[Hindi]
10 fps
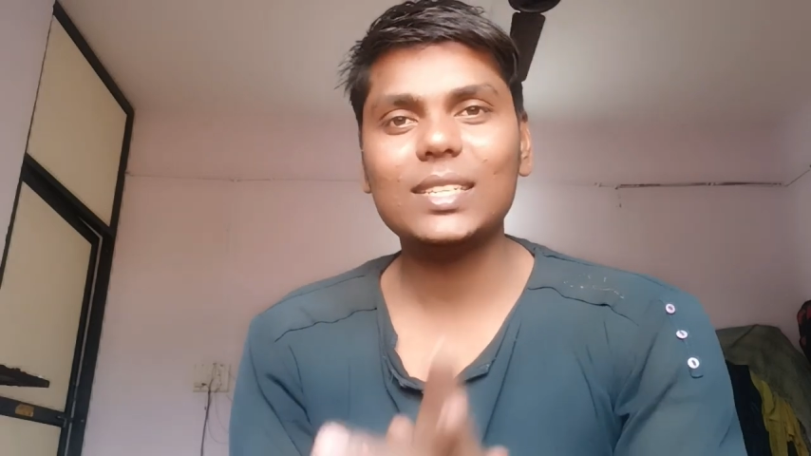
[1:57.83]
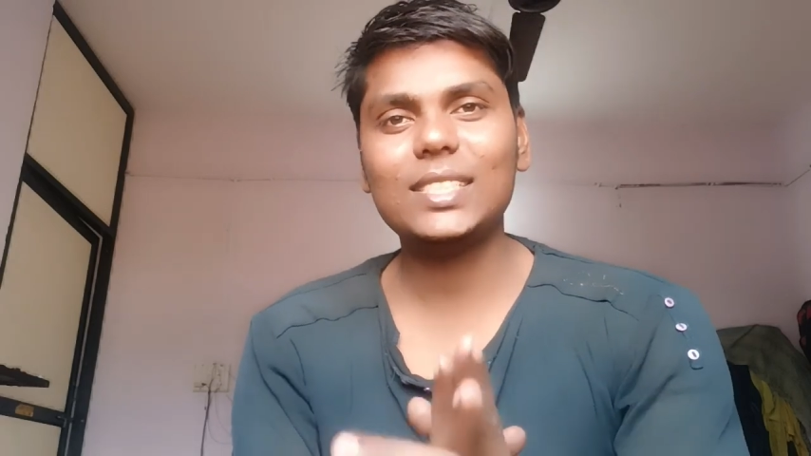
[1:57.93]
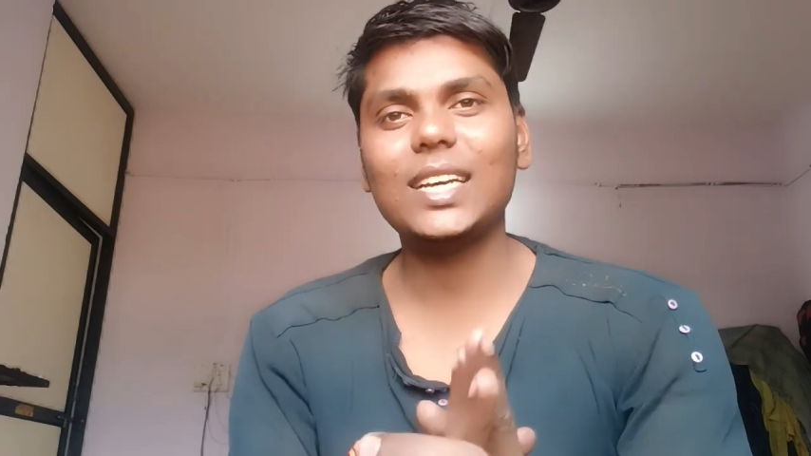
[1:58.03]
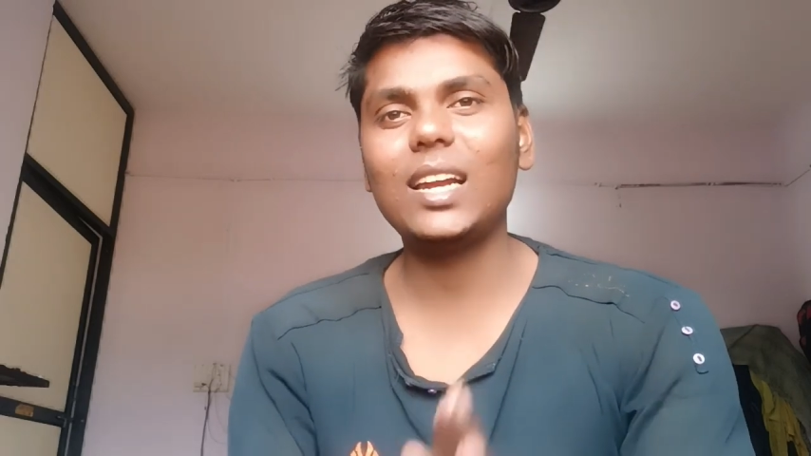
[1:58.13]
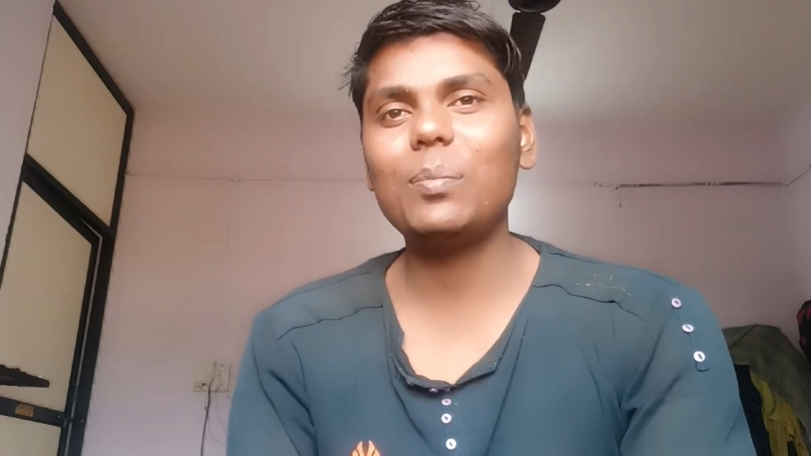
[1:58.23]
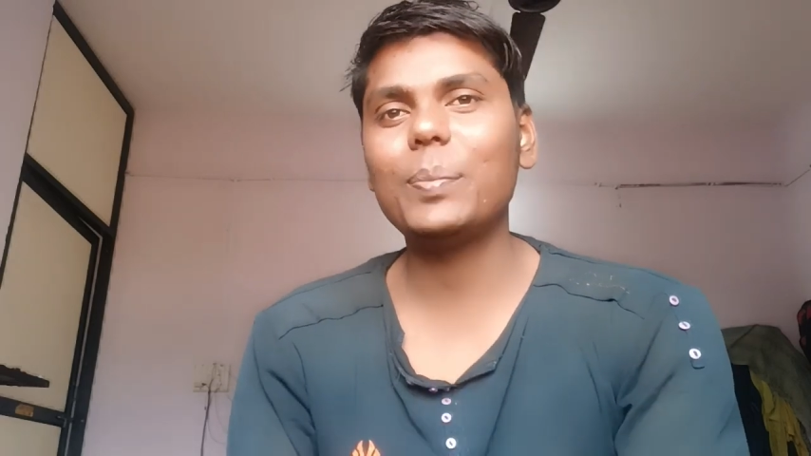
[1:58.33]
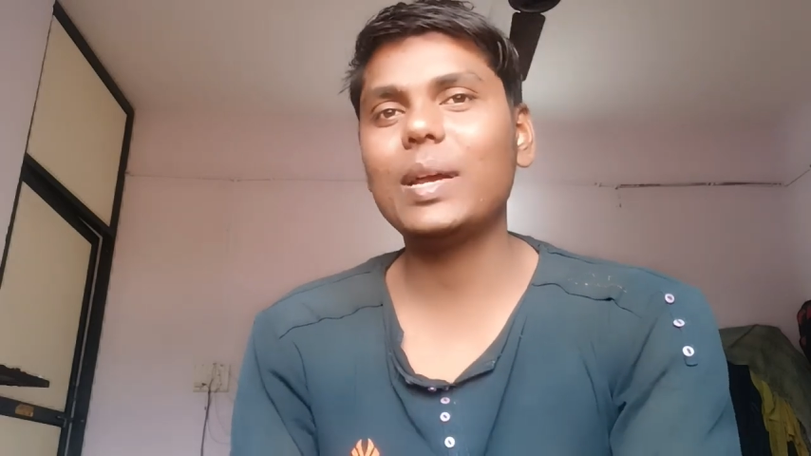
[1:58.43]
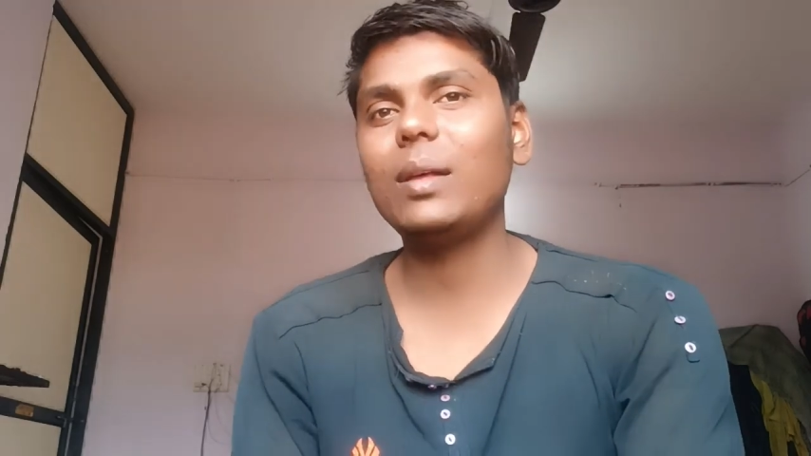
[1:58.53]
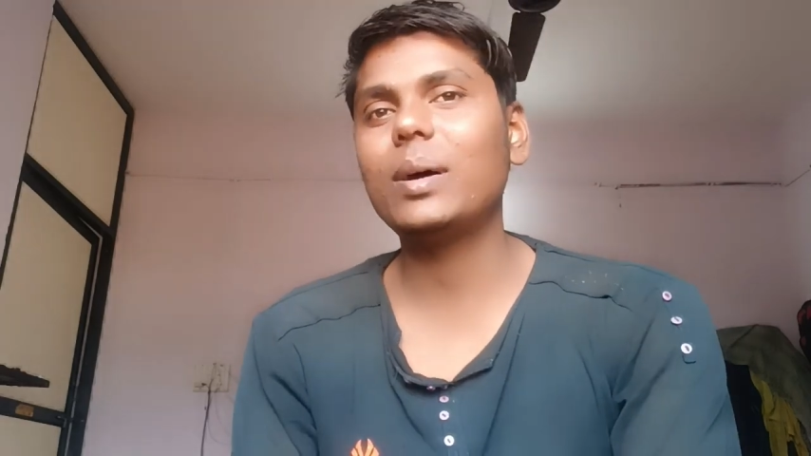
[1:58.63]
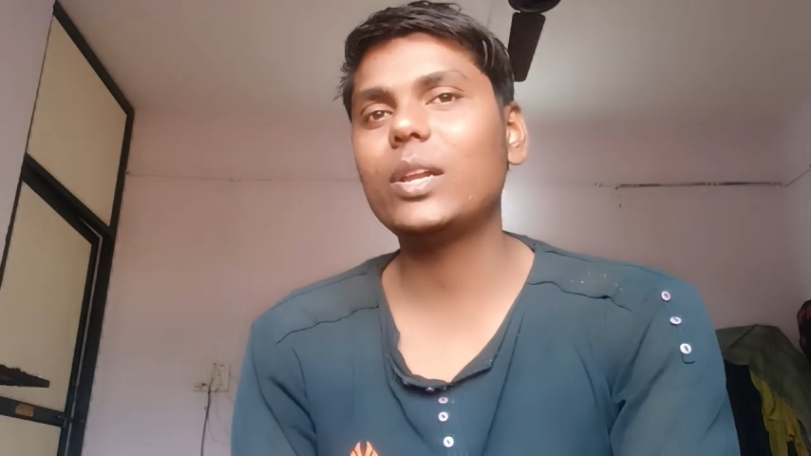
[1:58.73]
चैनल पे
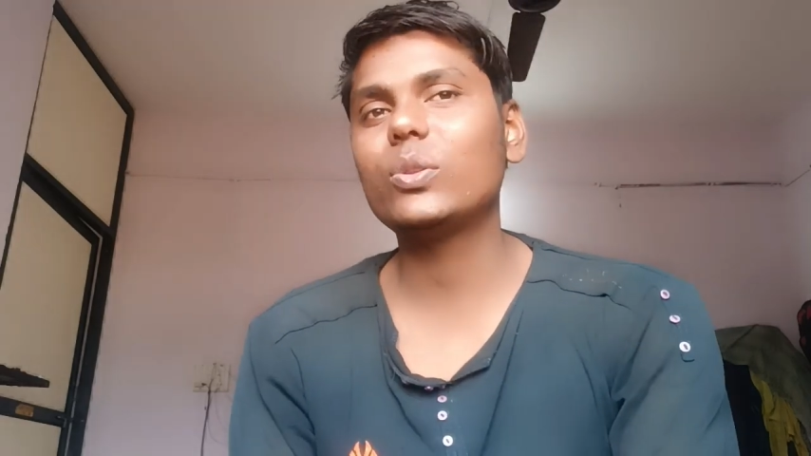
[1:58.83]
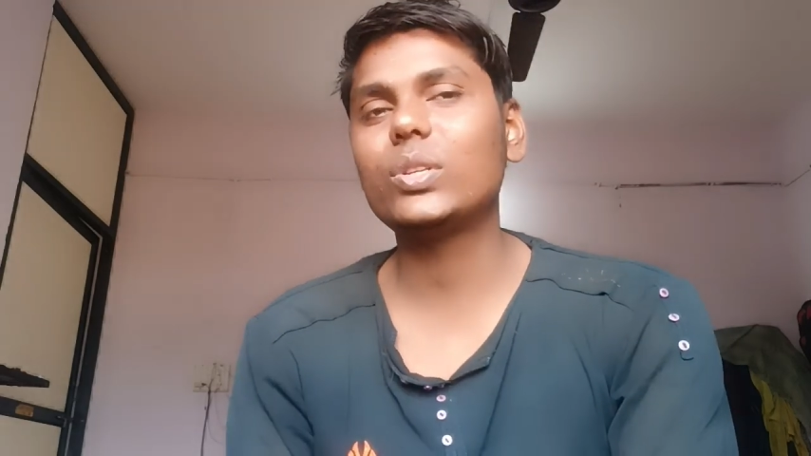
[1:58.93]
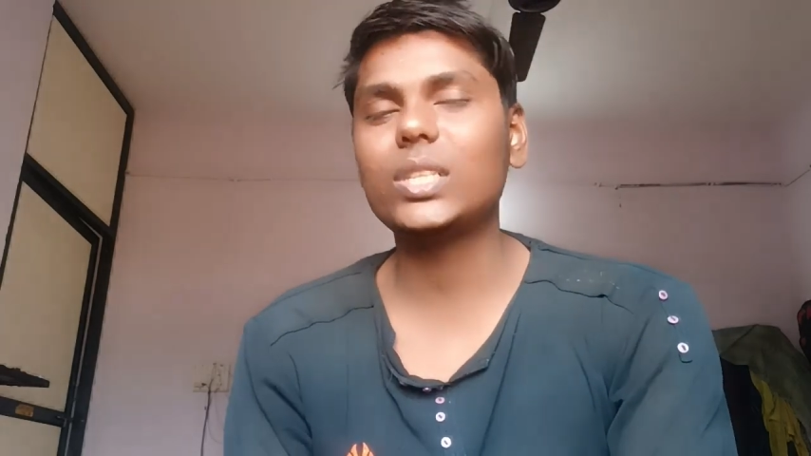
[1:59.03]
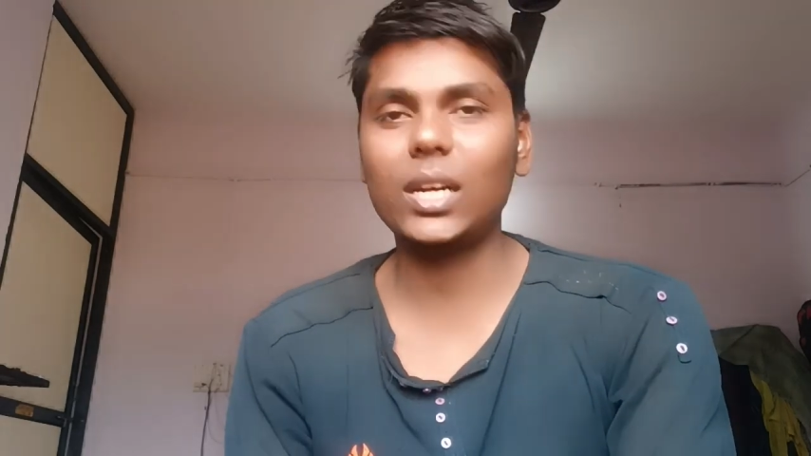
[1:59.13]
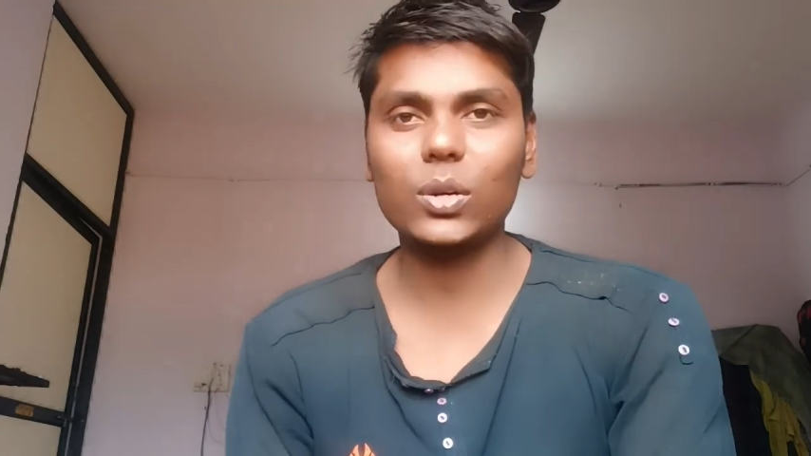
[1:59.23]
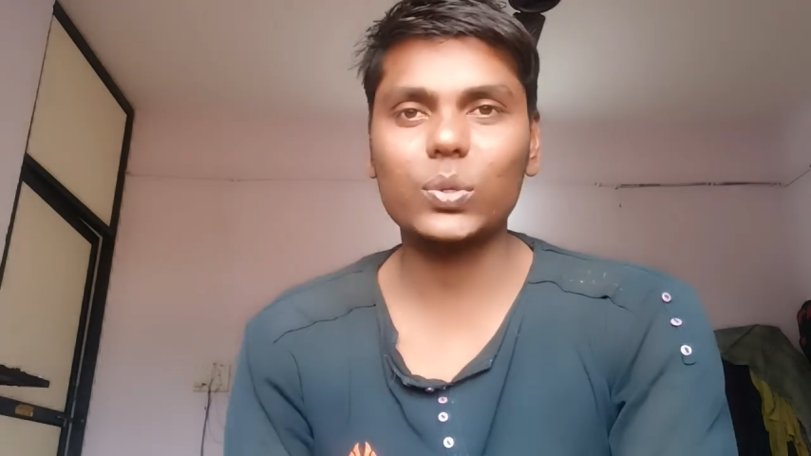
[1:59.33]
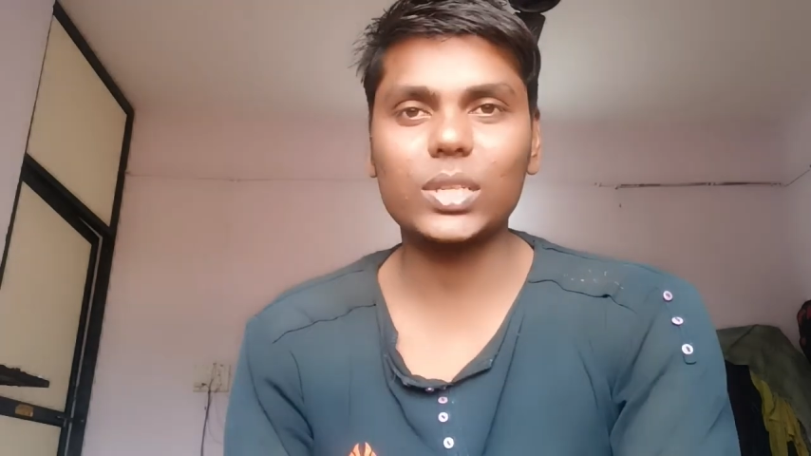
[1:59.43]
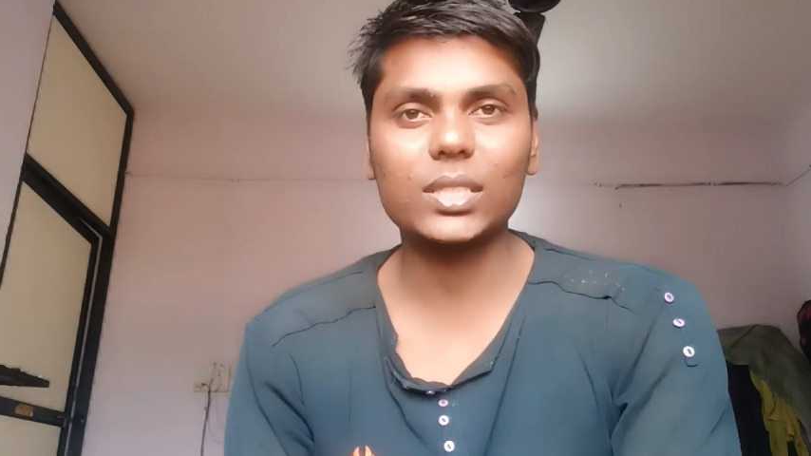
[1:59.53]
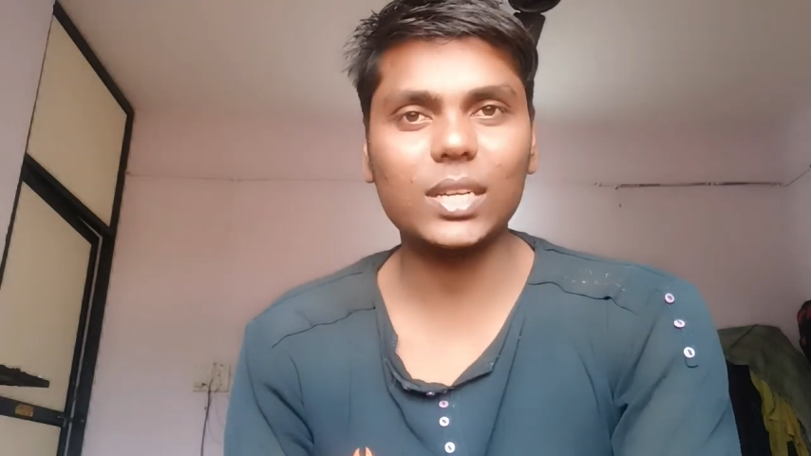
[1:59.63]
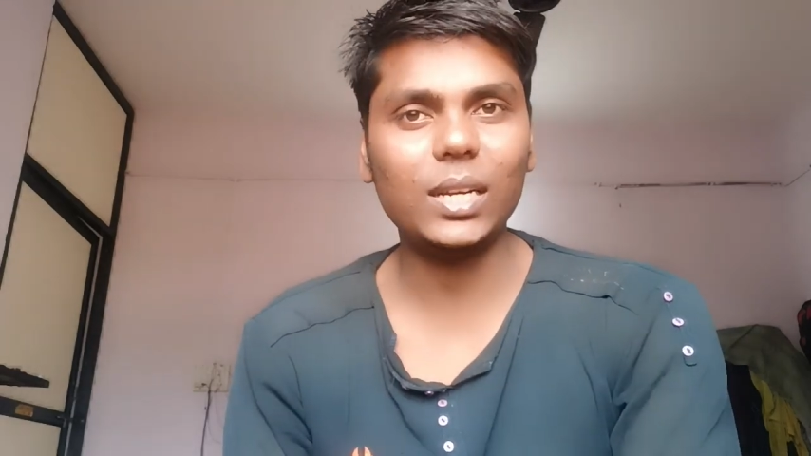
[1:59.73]
पहले बार है तो चैनल को
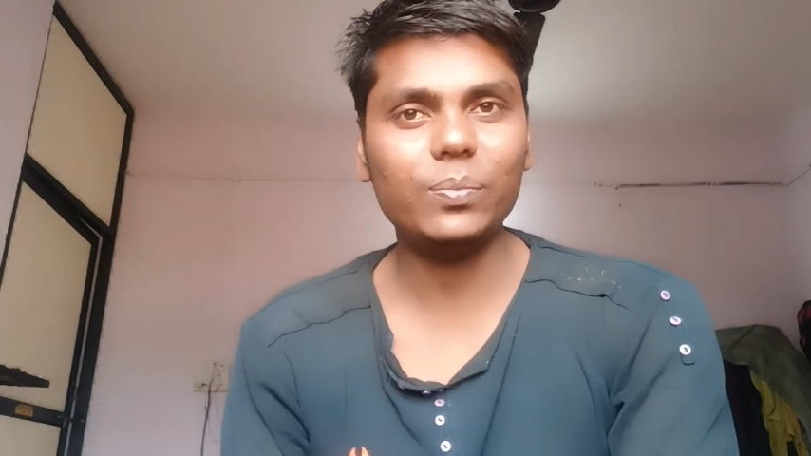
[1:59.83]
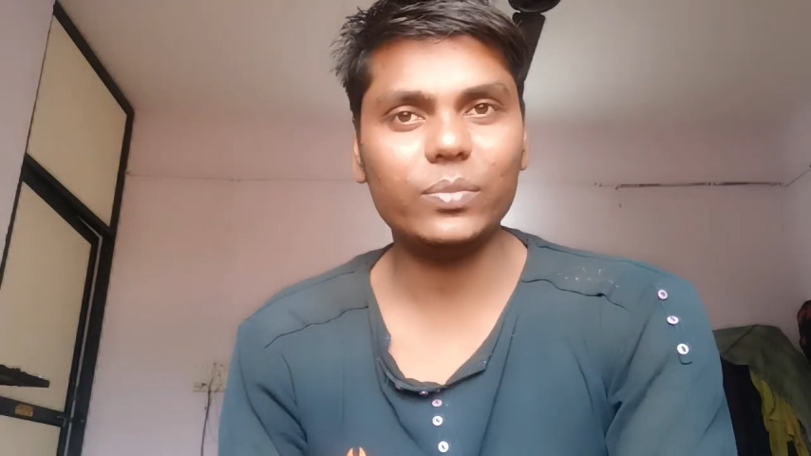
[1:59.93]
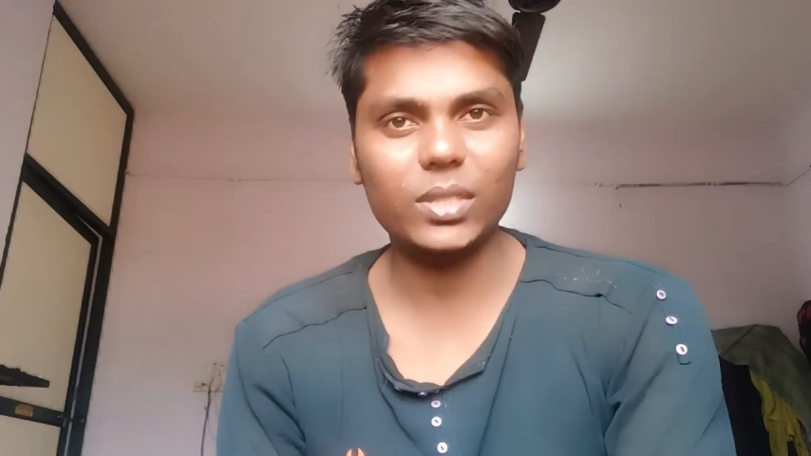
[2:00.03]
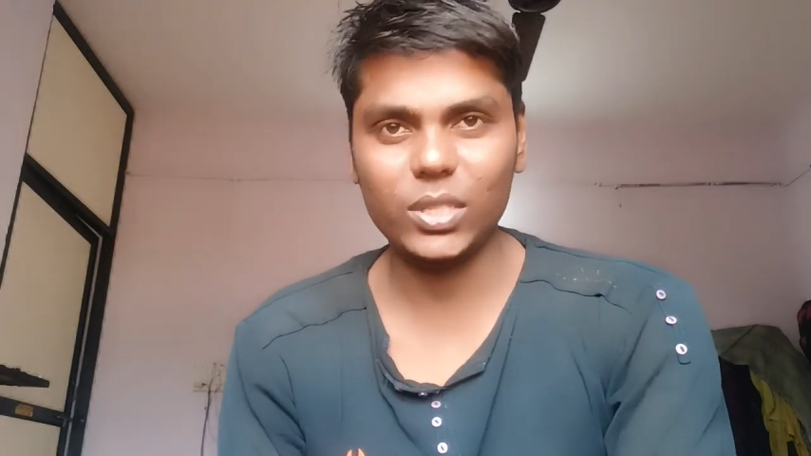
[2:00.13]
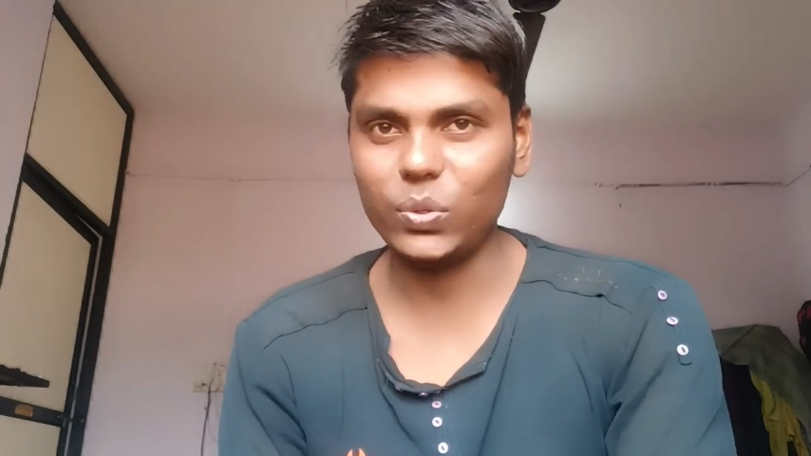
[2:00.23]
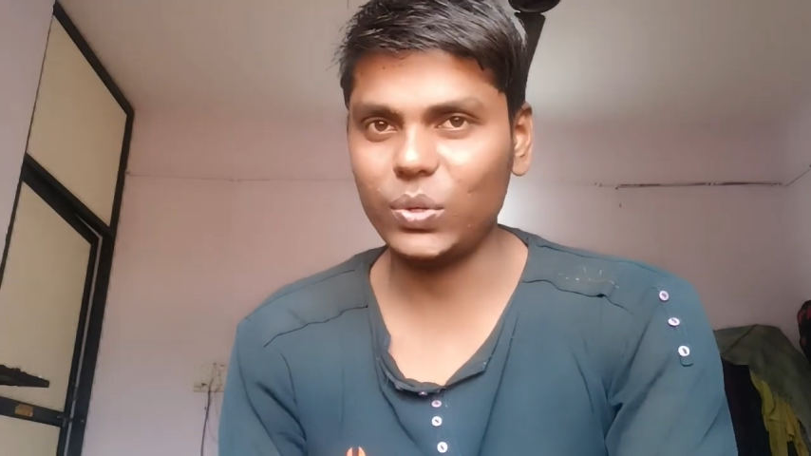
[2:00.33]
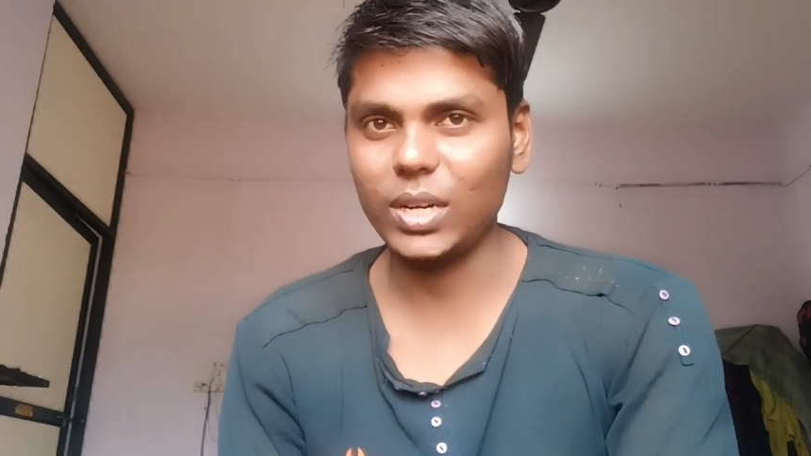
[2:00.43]
सब्सक्राइब जरूर